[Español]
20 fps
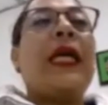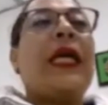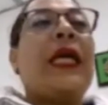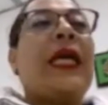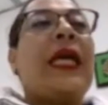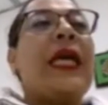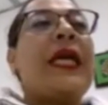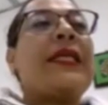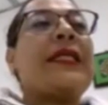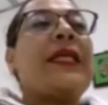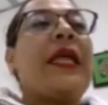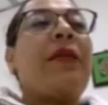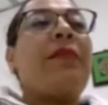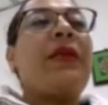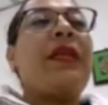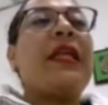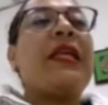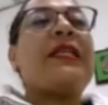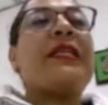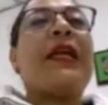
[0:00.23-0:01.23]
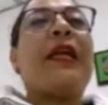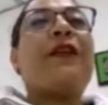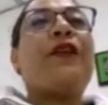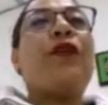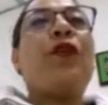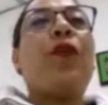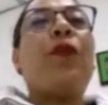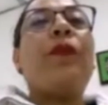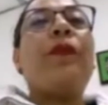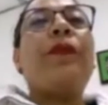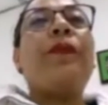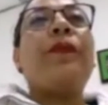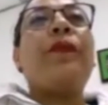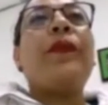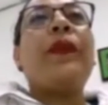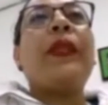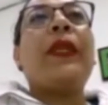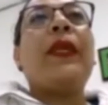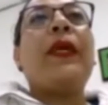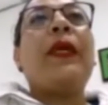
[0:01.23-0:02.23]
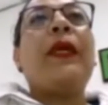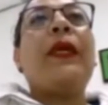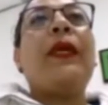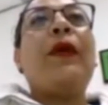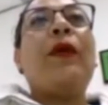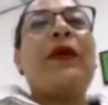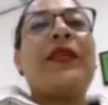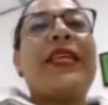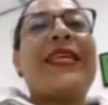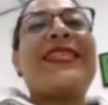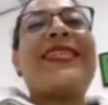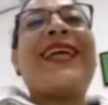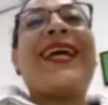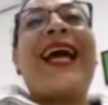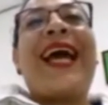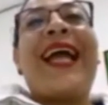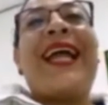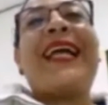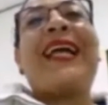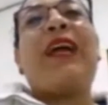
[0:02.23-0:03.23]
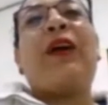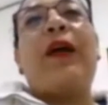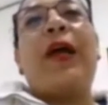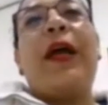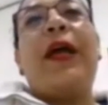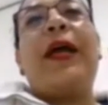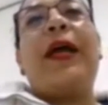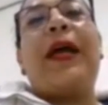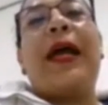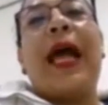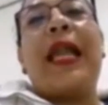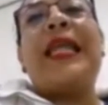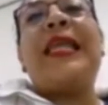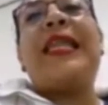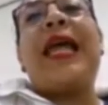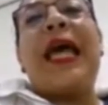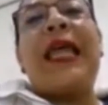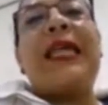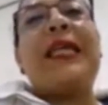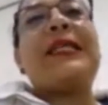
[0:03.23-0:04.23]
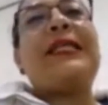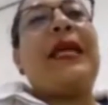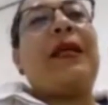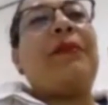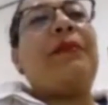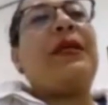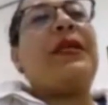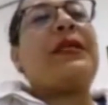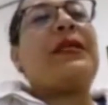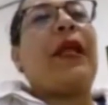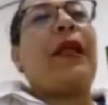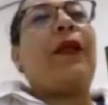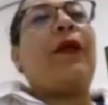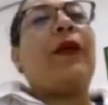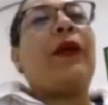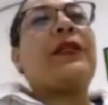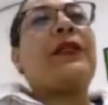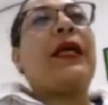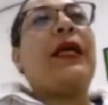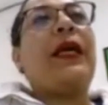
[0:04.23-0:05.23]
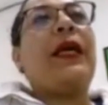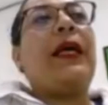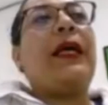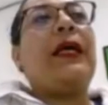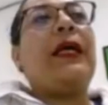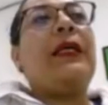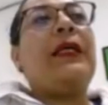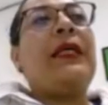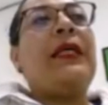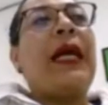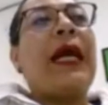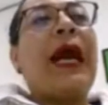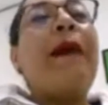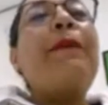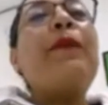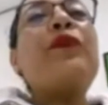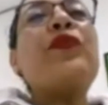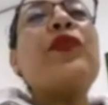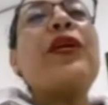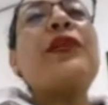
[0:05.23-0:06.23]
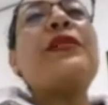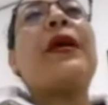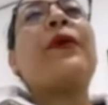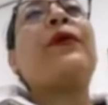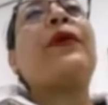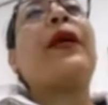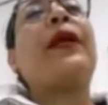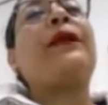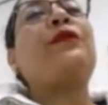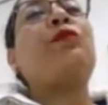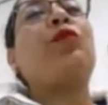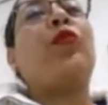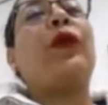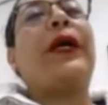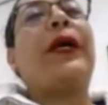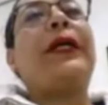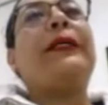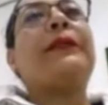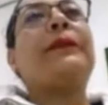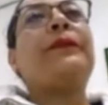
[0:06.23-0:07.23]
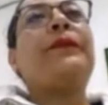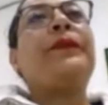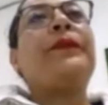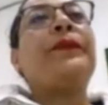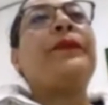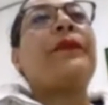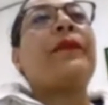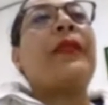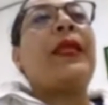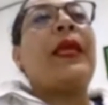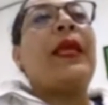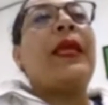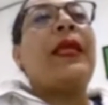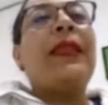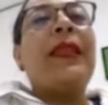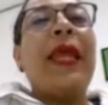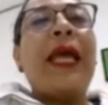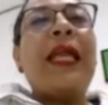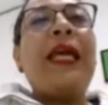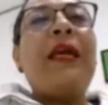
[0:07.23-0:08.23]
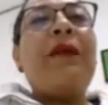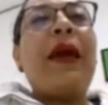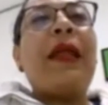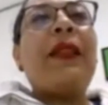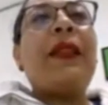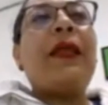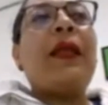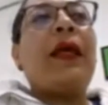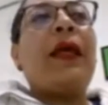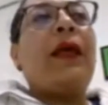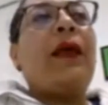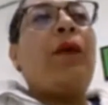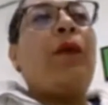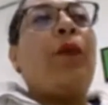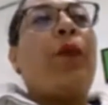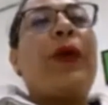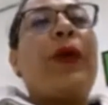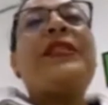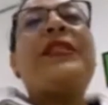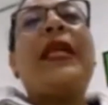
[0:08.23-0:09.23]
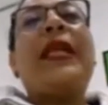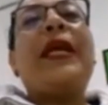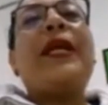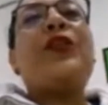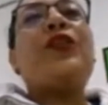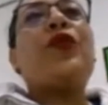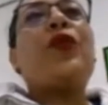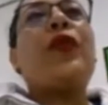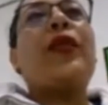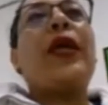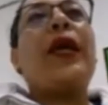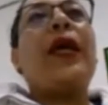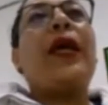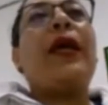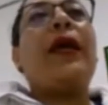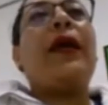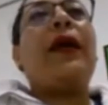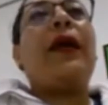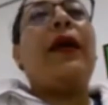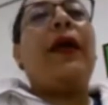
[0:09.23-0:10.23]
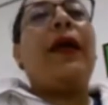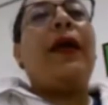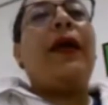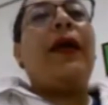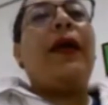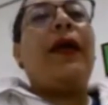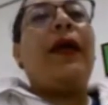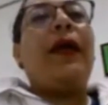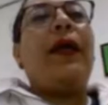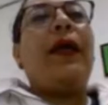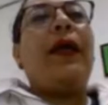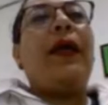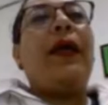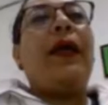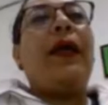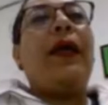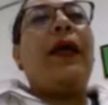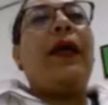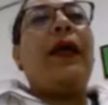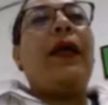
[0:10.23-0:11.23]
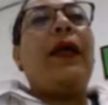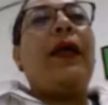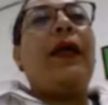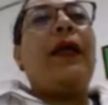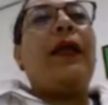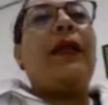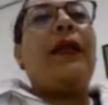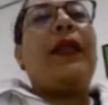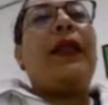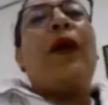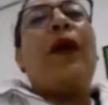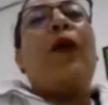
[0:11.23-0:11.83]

Y esta administración y estas eh, calidades de administradoras que llegamos a desarrollar las mujeres derivan pues del hecho de, eh, de